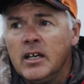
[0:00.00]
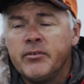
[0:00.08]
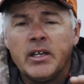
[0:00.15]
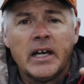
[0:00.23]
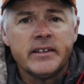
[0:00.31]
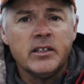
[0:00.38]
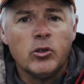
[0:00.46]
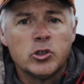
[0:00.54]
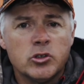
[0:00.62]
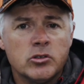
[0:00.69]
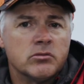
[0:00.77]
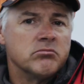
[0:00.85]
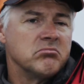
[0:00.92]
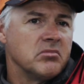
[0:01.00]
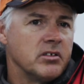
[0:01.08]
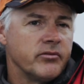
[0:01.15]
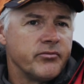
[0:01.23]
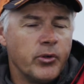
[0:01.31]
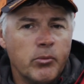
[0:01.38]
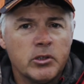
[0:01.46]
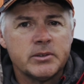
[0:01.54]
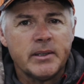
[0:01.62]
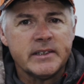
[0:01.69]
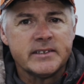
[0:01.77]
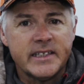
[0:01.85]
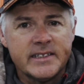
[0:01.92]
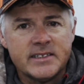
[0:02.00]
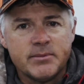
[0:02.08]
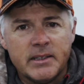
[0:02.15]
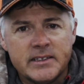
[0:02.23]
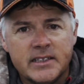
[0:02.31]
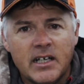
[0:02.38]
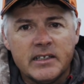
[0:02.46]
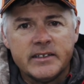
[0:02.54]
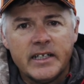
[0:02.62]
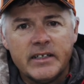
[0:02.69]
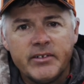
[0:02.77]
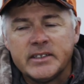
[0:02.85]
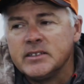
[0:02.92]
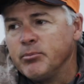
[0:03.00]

Wir hatten auch schon 25, 26 Grad teilweise.